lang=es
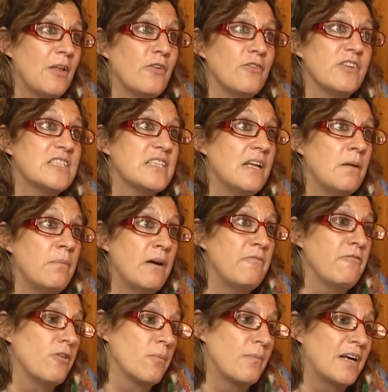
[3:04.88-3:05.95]
donde se les va a
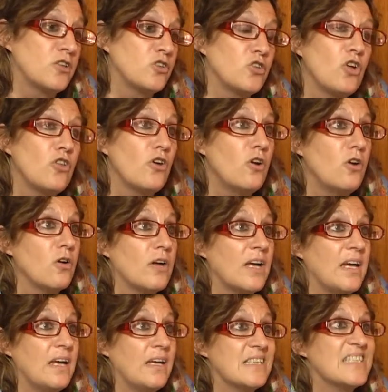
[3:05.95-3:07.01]
informar todo lo
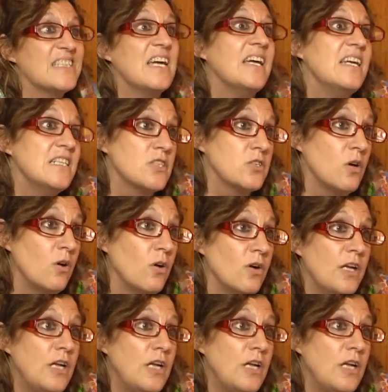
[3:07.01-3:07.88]
que se hizo